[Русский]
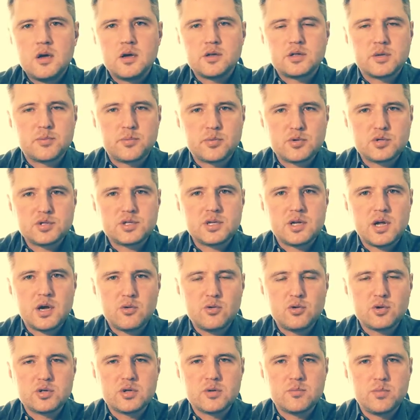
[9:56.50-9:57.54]
Это просто
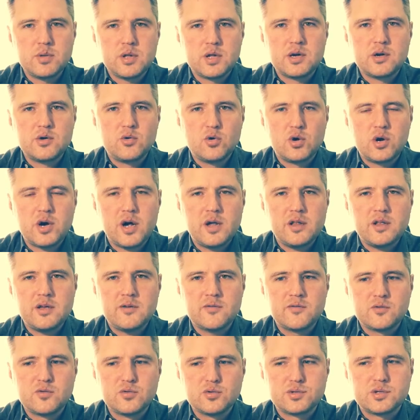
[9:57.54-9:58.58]
какое-то благоухание
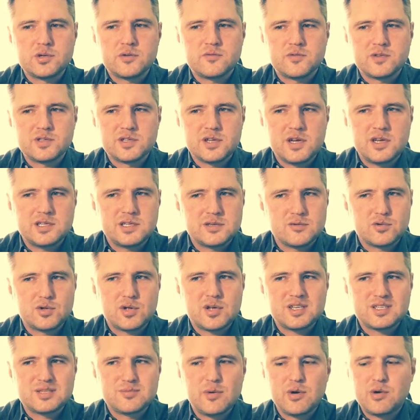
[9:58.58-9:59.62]
вкусов. Вы знаете, вот
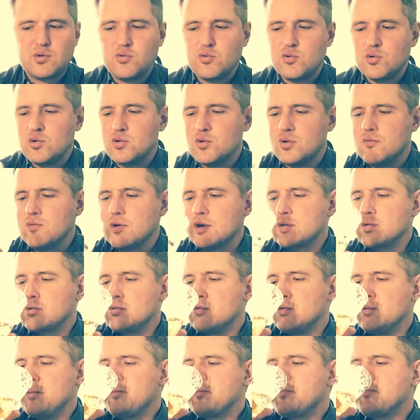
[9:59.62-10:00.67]
я смакую ее во
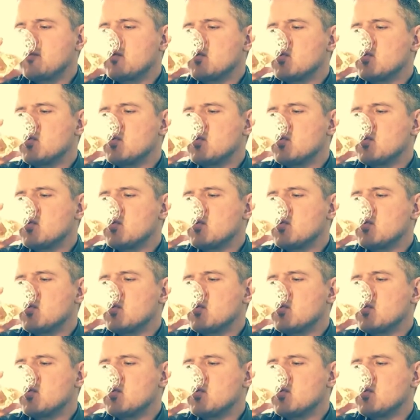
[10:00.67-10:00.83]
рту,